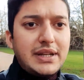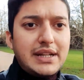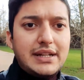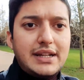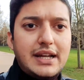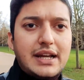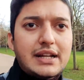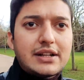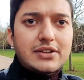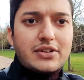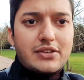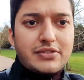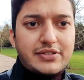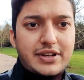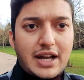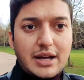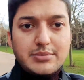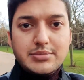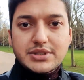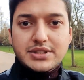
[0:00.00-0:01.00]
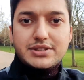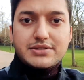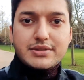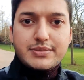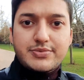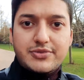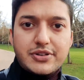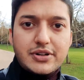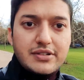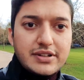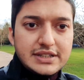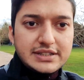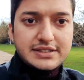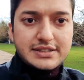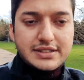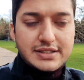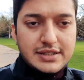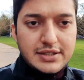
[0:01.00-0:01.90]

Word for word: பி தி எண்ட் ஆஃப் கேம்பிரிட்ஜ் ட்ரிப் ஃபார் அஸ்